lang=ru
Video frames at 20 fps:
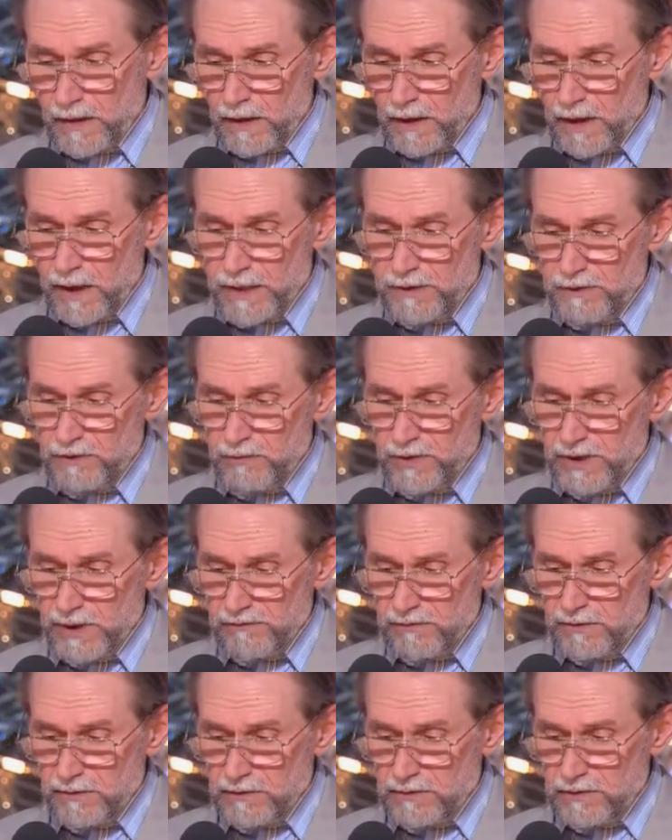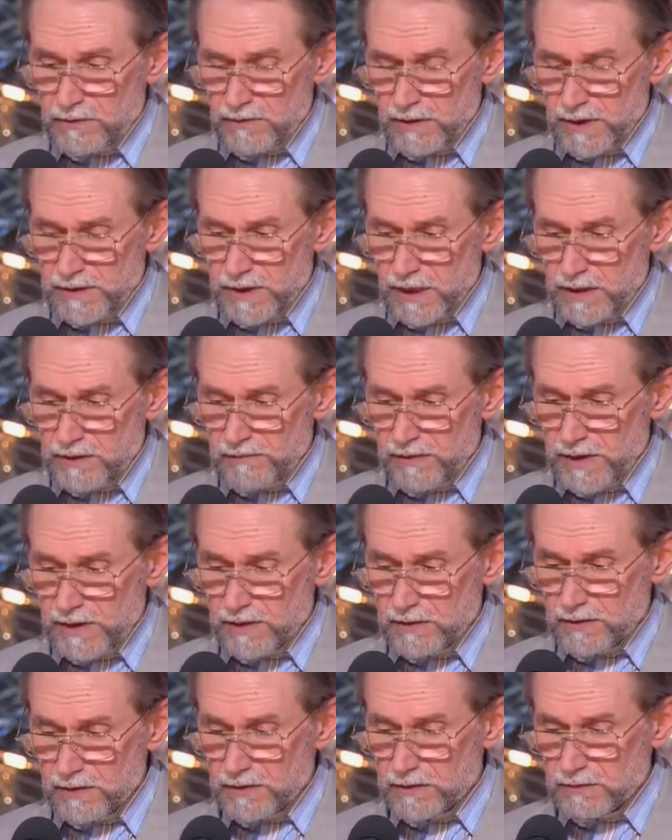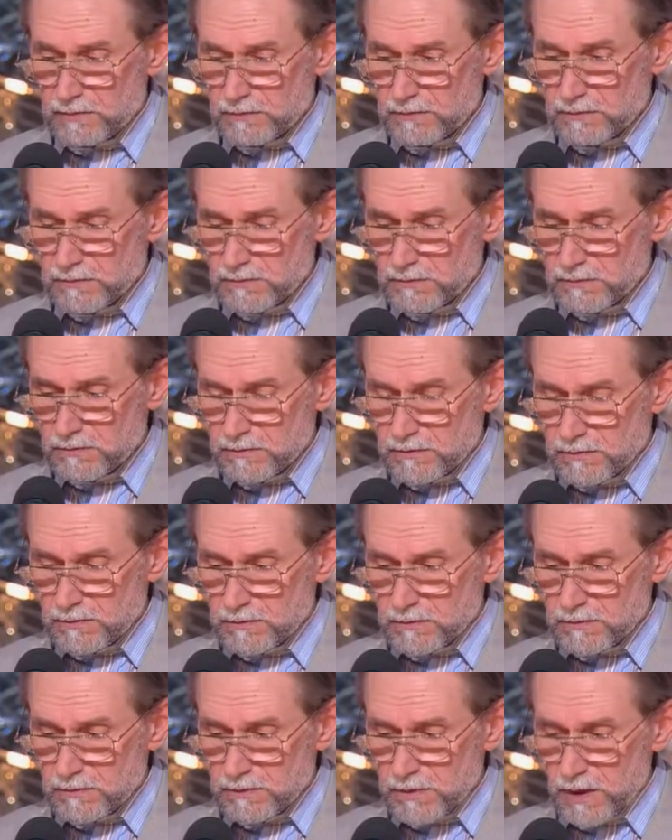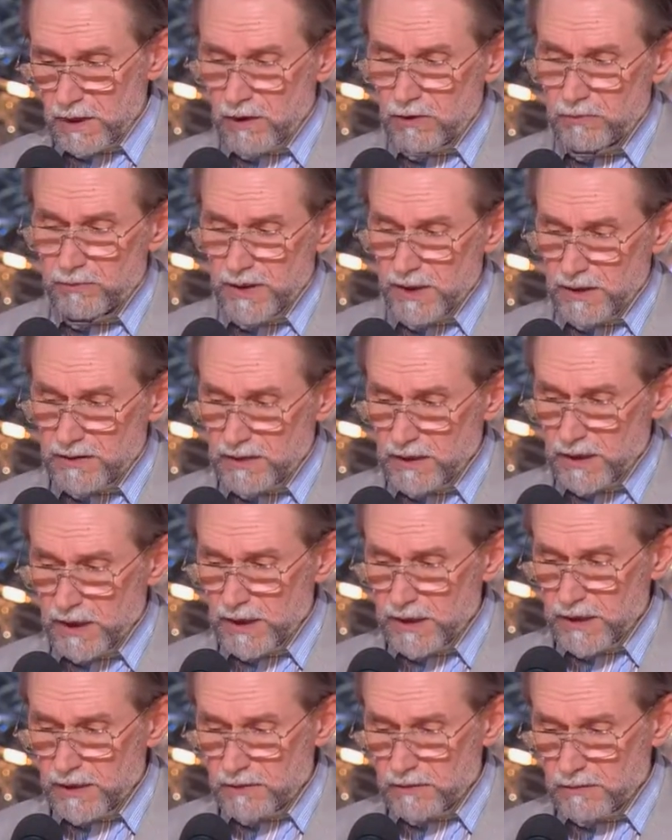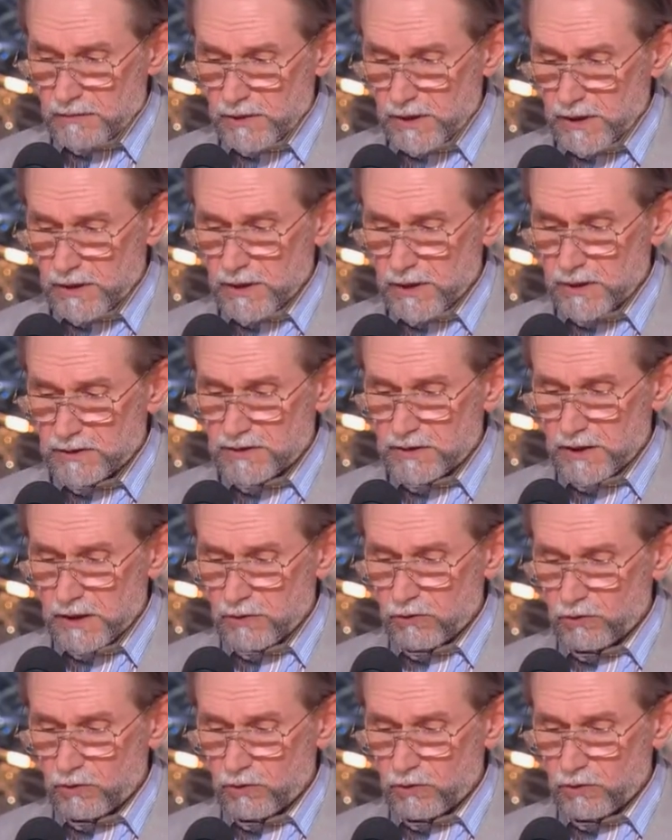А это у меня в глазах двоилось а он меня за коленку. Я как зару,